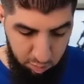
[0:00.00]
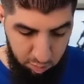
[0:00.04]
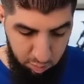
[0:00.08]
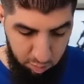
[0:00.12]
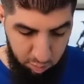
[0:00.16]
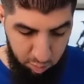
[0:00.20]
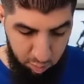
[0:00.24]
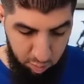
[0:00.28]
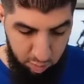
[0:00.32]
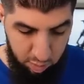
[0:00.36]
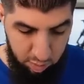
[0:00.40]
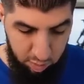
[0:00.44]

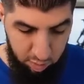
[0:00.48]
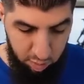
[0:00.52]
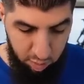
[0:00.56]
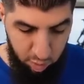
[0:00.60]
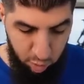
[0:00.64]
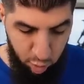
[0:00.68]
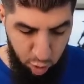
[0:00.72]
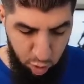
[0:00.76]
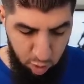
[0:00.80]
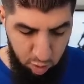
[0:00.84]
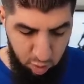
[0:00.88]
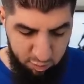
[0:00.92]
Ok,
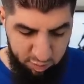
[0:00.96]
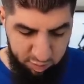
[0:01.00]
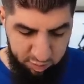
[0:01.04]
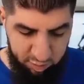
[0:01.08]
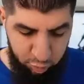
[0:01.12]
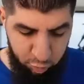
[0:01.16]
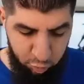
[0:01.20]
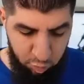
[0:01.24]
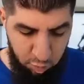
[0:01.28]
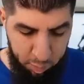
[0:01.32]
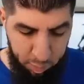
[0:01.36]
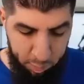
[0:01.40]
et
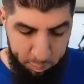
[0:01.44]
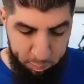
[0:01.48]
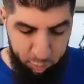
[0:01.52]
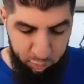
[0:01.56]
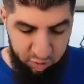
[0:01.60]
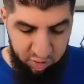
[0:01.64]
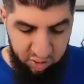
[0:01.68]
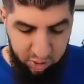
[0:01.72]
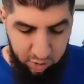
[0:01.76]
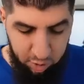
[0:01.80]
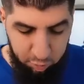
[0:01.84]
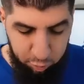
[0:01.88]
vas-y, je vais pas me
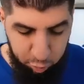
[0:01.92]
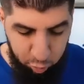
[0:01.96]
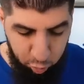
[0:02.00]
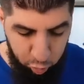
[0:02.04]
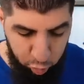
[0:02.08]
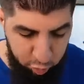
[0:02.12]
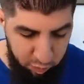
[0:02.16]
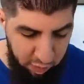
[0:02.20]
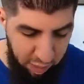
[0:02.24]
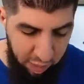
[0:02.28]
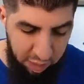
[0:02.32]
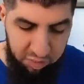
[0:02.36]
poser de questions,
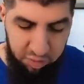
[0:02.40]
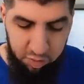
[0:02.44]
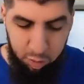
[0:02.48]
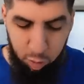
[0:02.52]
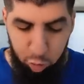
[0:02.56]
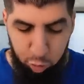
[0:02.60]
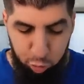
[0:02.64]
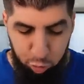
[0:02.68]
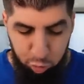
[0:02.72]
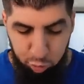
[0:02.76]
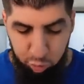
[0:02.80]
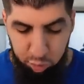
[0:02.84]
je vais une
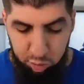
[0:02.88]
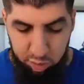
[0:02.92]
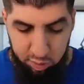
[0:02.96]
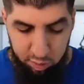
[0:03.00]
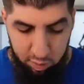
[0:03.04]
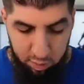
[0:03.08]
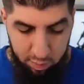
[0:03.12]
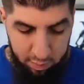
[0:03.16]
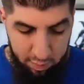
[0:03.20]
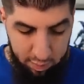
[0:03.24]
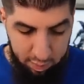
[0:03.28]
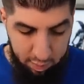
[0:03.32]
Rush tout de suite.
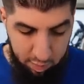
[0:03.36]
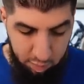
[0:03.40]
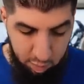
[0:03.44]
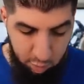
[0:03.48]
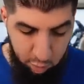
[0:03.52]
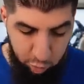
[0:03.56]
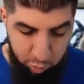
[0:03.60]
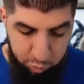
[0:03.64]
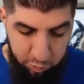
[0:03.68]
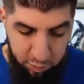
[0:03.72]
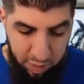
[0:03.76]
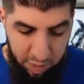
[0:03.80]

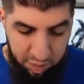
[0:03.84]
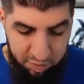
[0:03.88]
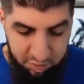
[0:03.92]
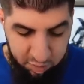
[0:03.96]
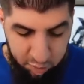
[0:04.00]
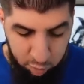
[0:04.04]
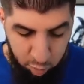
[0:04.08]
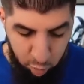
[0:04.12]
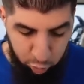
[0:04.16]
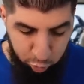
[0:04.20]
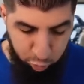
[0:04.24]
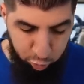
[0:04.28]
Je vais
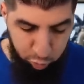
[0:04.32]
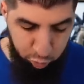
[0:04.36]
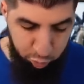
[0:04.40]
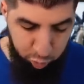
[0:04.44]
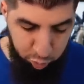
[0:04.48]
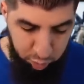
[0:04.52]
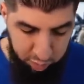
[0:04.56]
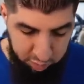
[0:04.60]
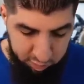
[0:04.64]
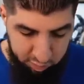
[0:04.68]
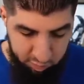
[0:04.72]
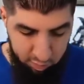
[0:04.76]
une Rush tout de
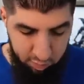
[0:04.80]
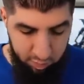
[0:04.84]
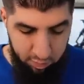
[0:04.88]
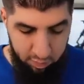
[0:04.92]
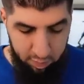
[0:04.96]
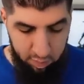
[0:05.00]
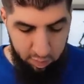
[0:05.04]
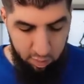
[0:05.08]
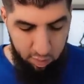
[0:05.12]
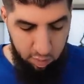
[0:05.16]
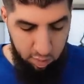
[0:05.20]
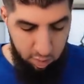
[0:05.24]
suite.
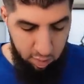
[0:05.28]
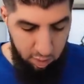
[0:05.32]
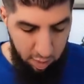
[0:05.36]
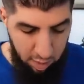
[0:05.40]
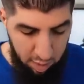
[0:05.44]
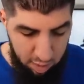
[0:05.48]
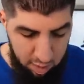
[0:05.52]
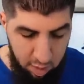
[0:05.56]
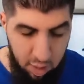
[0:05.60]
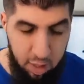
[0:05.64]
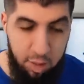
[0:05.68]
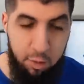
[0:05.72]

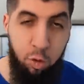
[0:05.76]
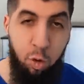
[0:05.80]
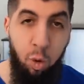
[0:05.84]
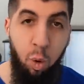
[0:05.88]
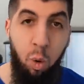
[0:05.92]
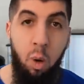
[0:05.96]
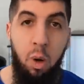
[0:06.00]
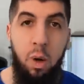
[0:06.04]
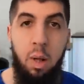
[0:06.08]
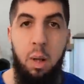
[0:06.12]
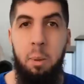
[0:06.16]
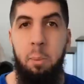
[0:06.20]
Allez, let's
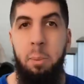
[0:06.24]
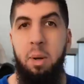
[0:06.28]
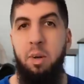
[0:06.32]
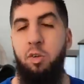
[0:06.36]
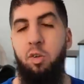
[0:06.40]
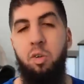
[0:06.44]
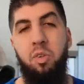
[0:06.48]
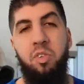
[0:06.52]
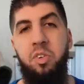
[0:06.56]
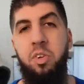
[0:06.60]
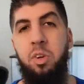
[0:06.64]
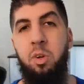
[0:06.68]
go. Parce
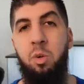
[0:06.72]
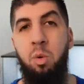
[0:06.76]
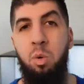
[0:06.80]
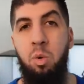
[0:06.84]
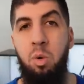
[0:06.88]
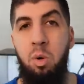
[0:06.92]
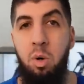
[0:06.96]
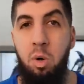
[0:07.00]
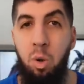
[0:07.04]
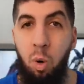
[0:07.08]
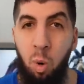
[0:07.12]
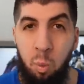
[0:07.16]
que
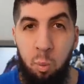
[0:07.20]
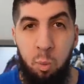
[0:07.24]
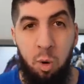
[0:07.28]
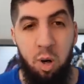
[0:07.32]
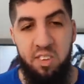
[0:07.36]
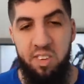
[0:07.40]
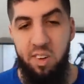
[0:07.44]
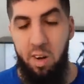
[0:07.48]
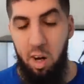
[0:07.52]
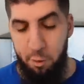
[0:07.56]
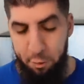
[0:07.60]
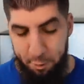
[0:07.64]
sinon, euh, au
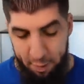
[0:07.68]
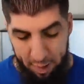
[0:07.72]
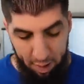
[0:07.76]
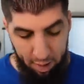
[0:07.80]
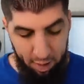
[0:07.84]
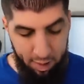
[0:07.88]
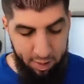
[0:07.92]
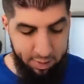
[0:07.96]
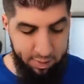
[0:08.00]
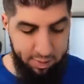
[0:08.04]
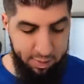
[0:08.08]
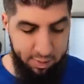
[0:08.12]
moins, ça va faire
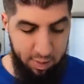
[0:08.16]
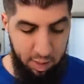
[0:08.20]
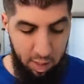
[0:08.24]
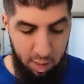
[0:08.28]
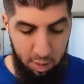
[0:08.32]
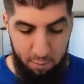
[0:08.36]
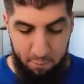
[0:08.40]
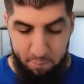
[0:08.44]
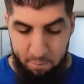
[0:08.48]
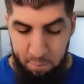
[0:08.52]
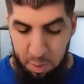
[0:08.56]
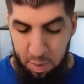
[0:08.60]
un
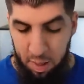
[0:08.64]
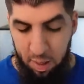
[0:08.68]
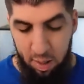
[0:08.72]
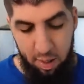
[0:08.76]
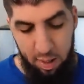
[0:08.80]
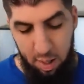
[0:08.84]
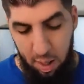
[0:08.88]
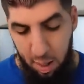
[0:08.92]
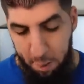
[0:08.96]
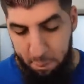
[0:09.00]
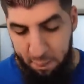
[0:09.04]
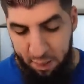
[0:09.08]
kill.
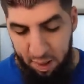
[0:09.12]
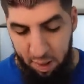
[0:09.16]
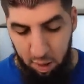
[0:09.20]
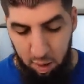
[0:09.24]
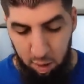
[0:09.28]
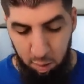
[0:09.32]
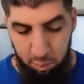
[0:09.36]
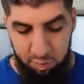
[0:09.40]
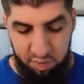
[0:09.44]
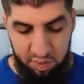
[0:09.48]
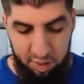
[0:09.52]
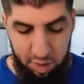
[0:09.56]
Et après,
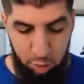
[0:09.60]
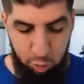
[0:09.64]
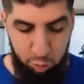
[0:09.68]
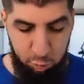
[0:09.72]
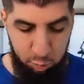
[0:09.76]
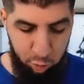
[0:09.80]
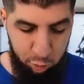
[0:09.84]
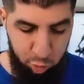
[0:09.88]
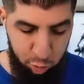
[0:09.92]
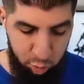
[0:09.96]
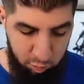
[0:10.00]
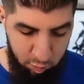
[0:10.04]
comme ça, je
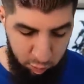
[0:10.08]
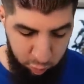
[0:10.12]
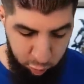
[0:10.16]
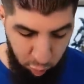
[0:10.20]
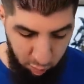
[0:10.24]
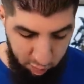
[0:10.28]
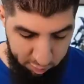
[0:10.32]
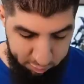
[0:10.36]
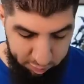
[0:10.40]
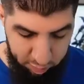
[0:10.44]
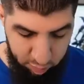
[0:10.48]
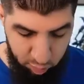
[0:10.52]
me retrouve en
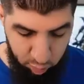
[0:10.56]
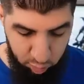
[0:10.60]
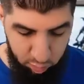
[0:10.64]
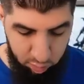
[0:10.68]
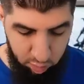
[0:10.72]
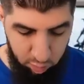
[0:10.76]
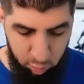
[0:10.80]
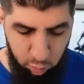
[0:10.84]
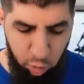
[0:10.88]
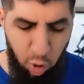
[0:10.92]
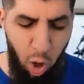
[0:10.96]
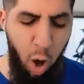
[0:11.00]

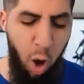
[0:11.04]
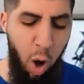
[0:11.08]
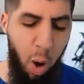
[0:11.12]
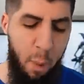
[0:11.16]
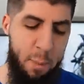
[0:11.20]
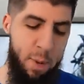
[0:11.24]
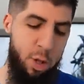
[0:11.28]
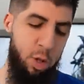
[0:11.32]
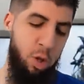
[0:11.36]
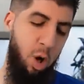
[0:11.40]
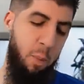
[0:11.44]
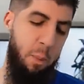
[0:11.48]
3v2. Non,
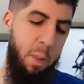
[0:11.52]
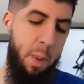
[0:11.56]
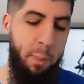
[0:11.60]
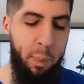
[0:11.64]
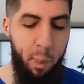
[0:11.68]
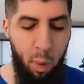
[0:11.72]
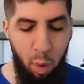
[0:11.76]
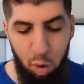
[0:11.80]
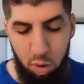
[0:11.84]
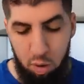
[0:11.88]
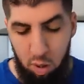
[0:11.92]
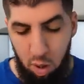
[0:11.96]
mais non, mais
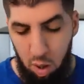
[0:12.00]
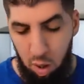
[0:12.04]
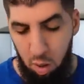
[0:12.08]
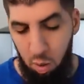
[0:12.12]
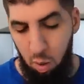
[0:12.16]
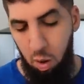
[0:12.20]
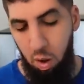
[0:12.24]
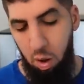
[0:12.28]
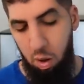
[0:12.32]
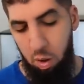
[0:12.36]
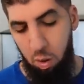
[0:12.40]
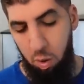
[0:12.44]
pas
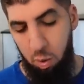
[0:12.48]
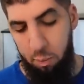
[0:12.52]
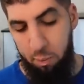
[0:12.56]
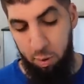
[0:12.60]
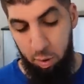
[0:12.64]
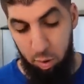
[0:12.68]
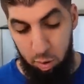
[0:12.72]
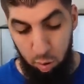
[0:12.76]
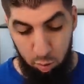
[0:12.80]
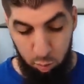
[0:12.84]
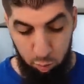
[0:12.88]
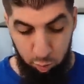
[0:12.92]
encore. Oh, on
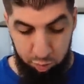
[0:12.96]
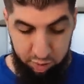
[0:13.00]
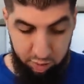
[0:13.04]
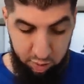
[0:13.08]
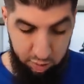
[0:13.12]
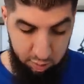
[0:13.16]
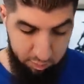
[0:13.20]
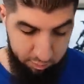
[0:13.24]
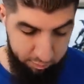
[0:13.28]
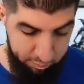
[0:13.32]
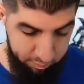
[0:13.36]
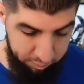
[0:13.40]
m'a encore
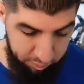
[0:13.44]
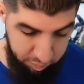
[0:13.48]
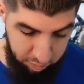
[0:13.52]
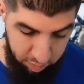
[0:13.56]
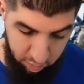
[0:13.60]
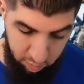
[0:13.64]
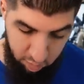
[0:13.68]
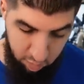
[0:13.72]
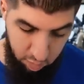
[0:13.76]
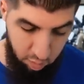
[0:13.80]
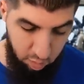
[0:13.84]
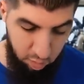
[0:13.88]
contré.
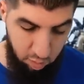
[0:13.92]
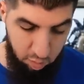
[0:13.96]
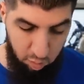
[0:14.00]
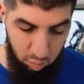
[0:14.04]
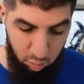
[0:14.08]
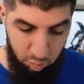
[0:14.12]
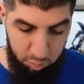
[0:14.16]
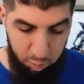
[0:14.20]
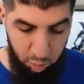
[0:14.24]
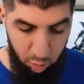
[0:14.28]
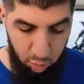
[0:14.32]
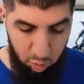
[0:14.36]

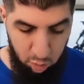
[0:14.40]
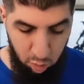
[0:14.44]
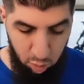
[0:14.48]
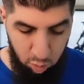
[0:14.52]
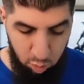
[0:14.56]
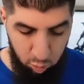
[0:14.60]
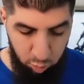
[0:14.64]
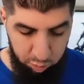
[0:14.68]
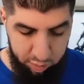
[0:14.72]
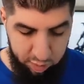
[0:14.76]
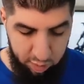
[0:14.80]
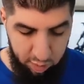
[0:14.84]
On m'a encore
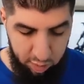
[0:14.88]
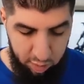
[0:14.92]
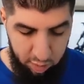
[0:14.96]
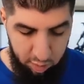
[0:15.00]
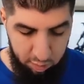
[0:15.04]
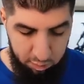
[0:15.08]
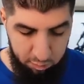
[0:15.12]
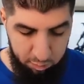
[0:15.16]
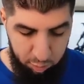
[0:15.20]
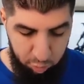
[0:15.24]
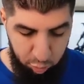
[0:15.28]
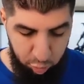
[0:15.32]
contré.
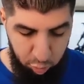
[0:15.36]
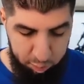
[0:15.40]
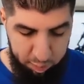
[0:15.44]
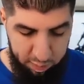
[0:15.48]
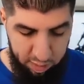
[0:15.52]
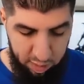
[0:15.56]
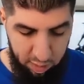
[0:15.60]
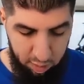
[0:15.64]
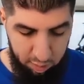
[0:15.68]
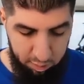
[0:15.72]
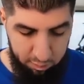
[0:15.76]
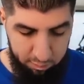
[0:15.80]
Super.